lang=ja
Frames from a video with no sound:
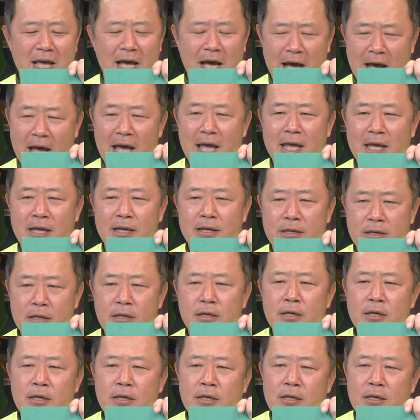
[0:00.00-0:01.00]
はい、
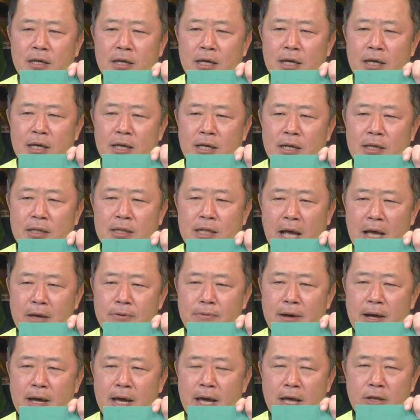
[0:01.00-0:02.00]
台
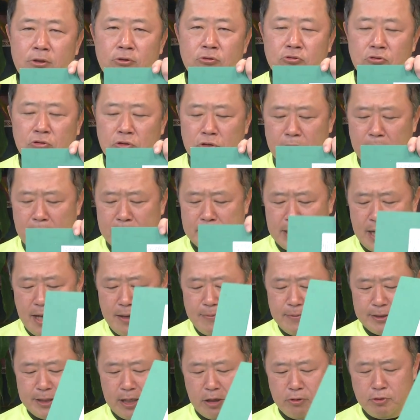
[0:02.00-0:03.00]
湾平等という言葉を使
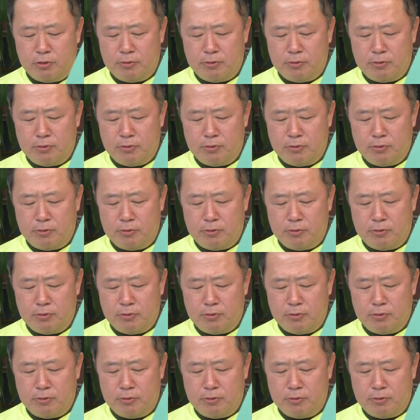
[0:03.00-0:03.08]
いました。